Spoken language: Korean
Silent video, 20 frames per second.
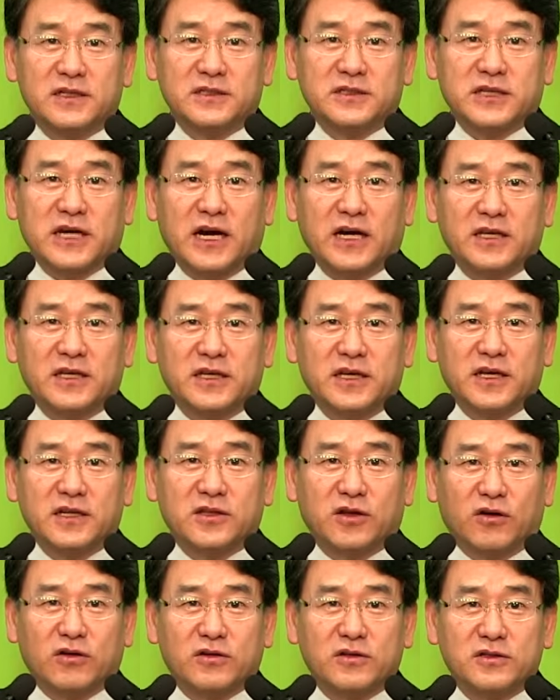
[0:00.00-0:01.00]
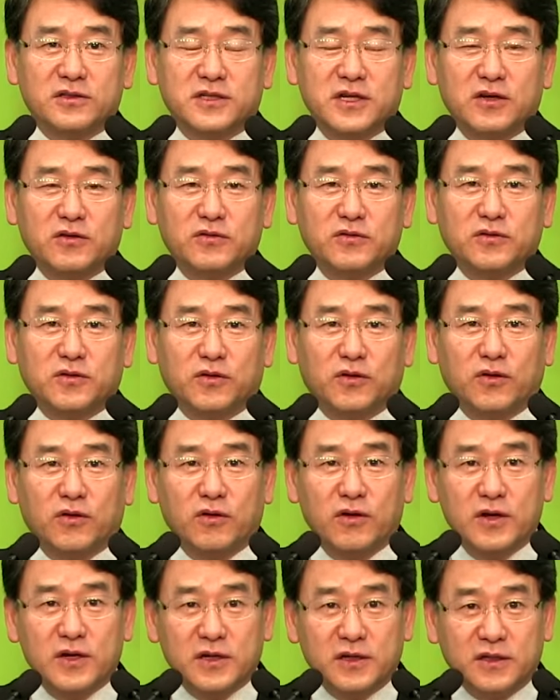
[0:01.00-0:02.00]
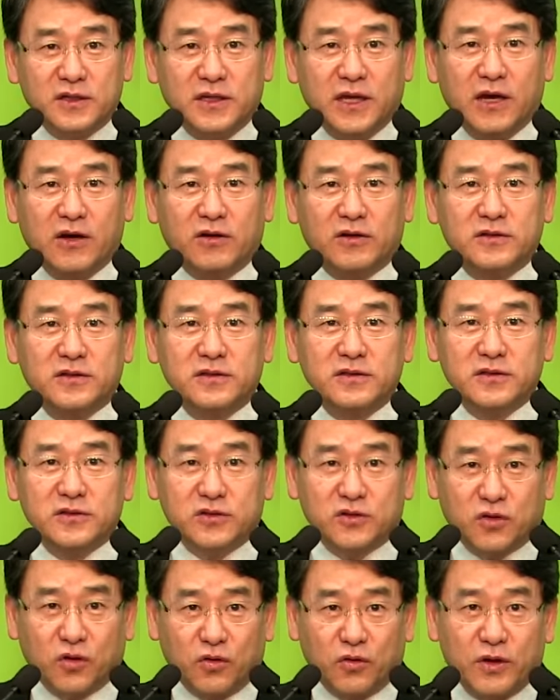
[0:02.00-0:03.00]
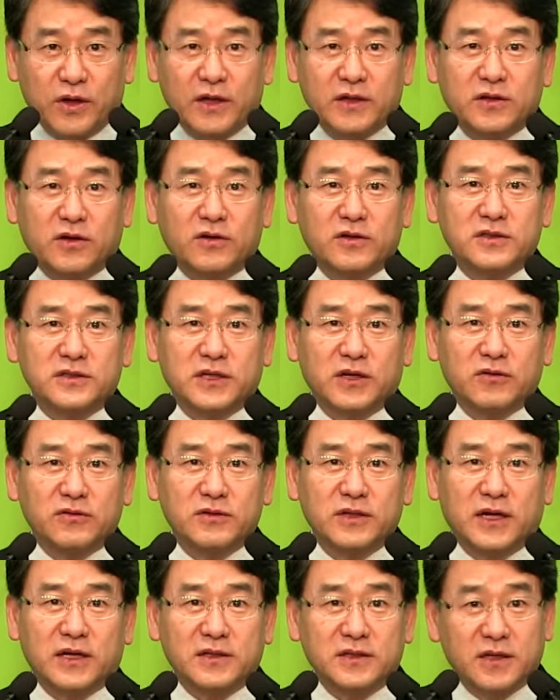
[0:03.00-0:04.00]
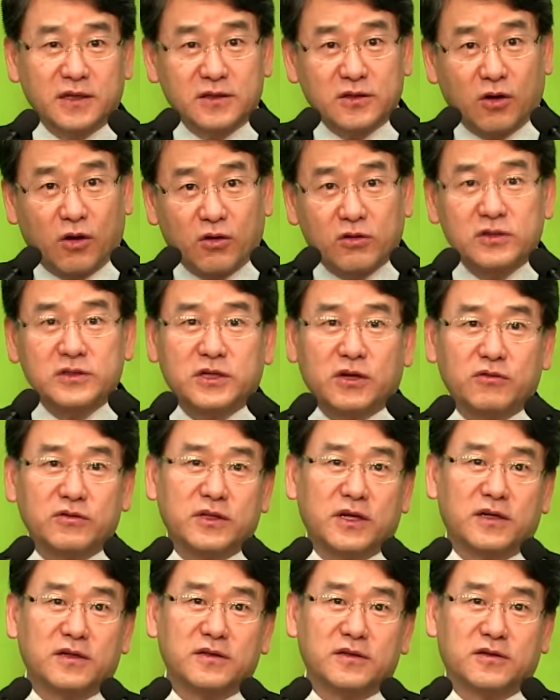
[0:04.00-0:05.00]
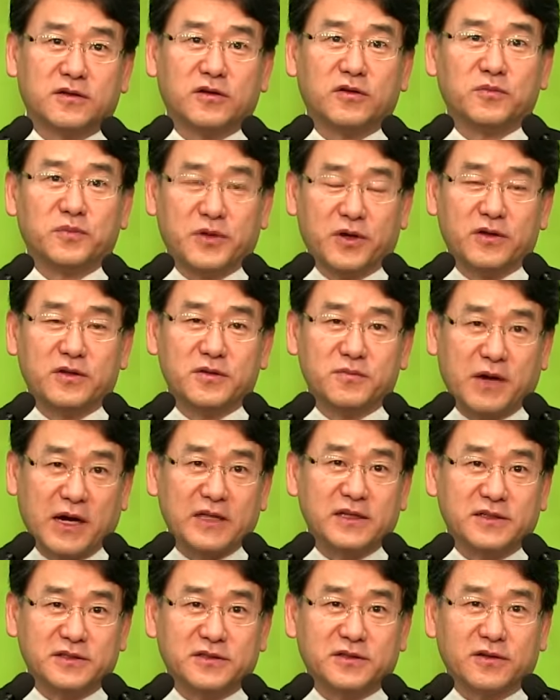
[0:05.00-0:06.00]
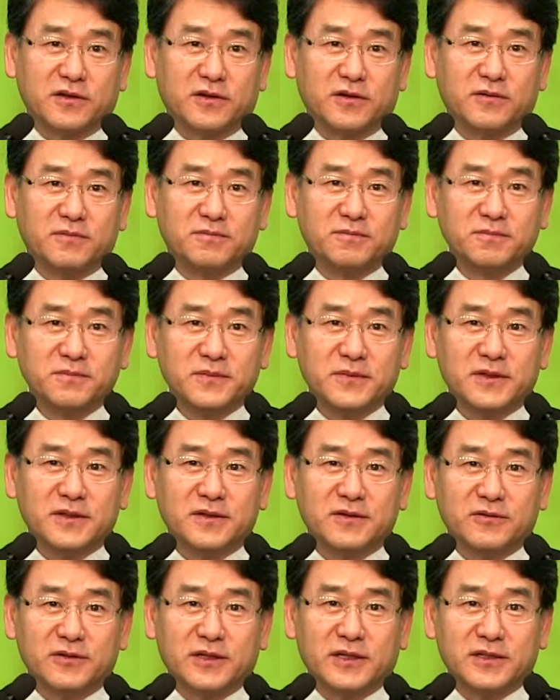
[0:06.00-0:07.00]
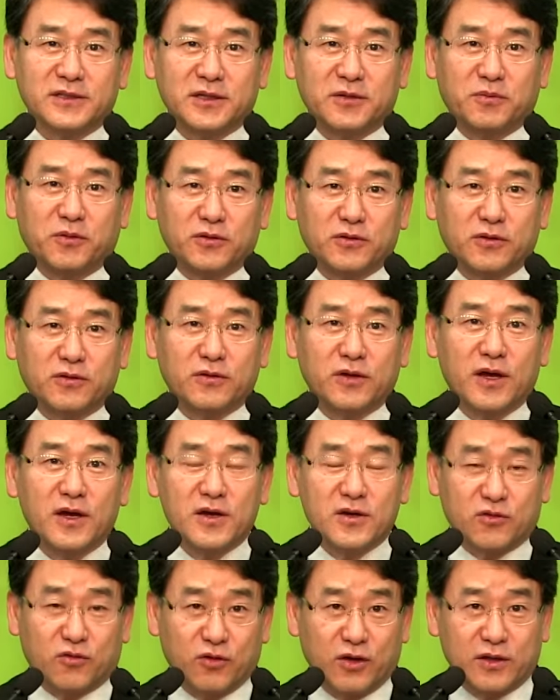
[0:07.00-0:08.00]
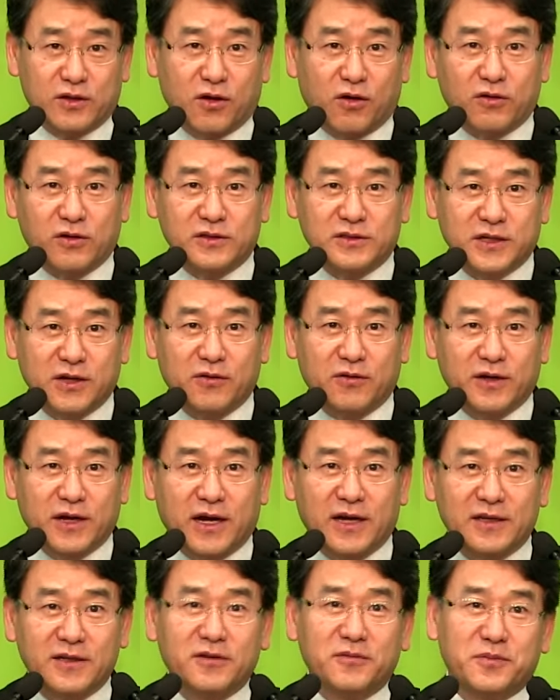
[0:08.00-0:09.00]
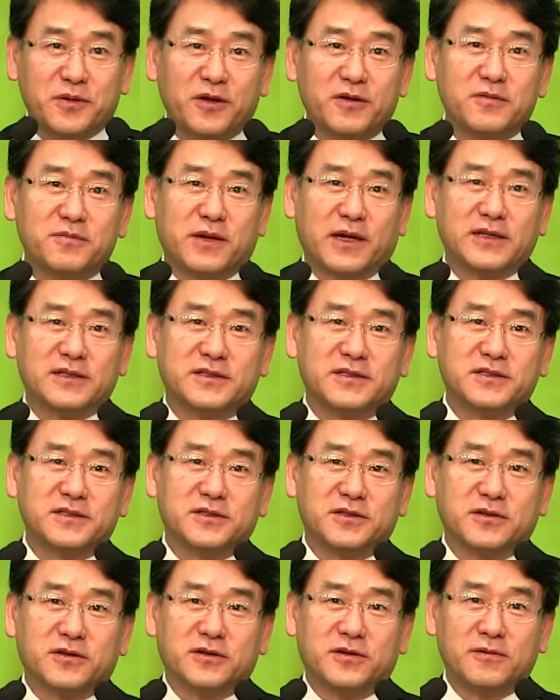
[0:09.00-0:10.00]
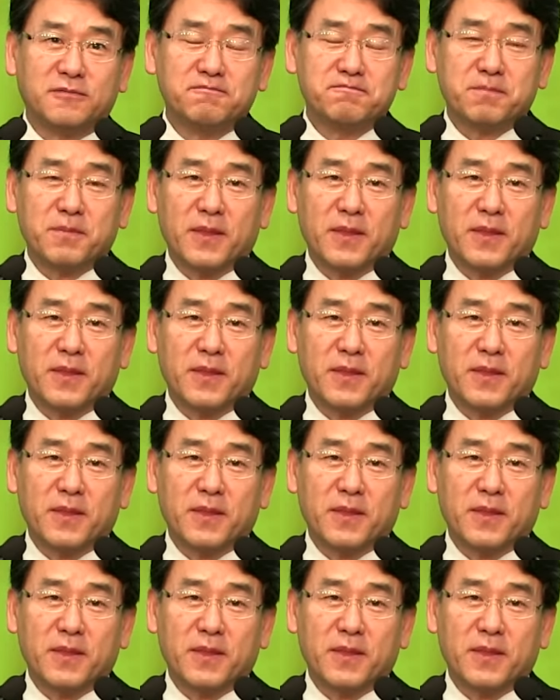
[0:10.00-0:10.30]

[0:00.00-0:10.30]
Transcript: 자기의 덕을 세우고 예언은 교회 덕을 세운다 할 때 덕을 세운다는 그런 표현이 많이 있어요. 음? 우리가 이제 보통 교회 덕을 세워라 이런 표현을 많이 쓰죠.